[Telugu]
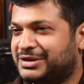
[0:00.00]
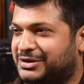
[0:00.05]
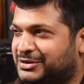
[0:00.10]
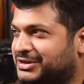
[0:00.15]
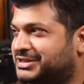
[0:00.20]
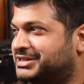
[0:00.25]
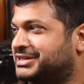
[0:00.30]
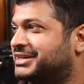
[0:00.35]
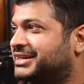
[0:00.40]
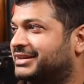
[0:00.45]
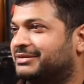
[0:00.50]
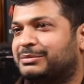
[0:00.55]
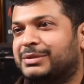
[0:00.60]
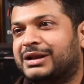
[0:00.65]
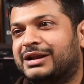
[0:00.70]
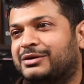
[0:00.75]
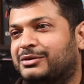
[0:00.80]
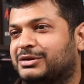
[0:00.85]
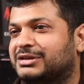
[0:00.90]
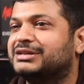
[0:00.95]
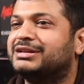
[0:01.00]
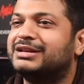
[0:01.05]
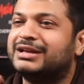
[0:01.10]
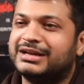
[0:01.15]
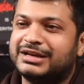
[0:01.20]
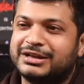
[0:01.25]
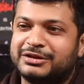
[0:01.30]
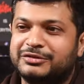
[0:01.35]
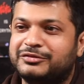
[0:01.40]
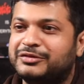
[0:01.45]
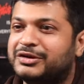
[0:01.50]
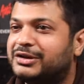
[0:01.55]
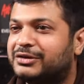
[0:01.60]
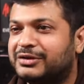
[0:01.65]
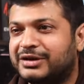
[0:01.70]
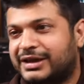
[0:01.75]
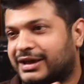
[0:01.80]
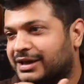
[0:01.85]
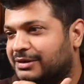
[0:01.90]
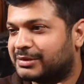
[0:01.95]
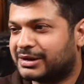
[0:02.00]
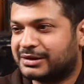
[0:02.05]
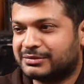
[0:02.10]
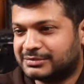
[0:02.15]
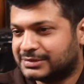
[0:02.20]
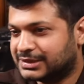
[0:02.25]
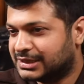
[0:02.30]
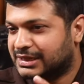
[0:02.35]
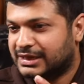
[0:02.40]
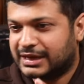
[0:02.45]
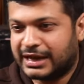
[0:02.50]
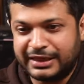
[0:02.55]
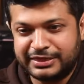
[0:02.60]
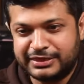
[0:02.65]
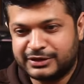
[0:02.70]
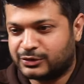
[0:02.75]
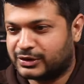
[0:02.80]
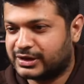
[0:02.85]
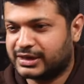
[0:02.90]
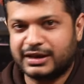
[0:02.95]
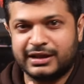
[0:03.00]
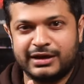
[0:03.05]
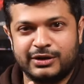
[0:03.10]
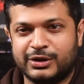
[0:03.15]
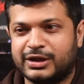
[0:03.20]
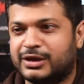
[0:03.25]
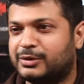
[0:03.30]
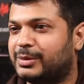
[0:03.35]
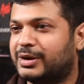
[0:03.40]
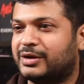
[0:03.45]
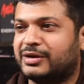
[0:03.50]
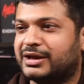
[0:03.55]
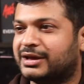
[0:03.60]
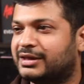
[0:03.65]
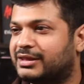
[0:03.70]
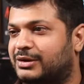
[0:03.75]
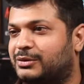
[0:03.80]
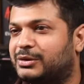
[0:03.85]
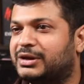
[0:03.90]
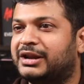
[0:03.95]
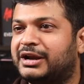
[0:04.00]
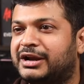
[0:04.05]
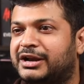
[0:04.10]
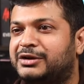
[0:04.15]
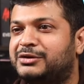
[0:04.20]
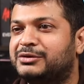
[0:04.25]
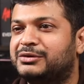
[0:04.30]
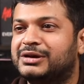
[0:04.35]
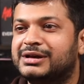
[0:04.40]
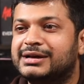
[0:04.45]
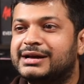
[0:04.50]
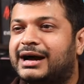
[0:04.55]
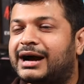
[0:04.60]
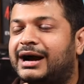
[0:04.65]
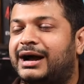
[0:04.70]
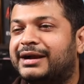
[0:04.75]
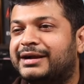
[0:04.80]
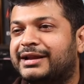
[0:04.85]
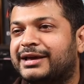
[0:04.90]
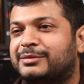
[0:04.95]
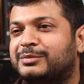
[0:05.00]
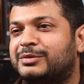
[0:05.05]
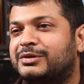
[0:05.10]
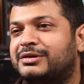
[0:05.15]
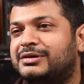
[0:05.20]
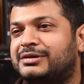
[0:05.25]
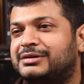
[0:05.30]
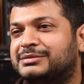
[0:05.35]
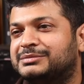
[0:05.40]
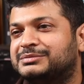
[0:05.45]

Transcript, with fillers: మీరు ఒక చిన్న మన ఒక చిన్న ఇంటర్వ్యూ వీడియోకే మనం అన్ని ఓకేనా ఓకే బాగున్నాయి కదా ఒక రెడీ టు ఆ టైప్లో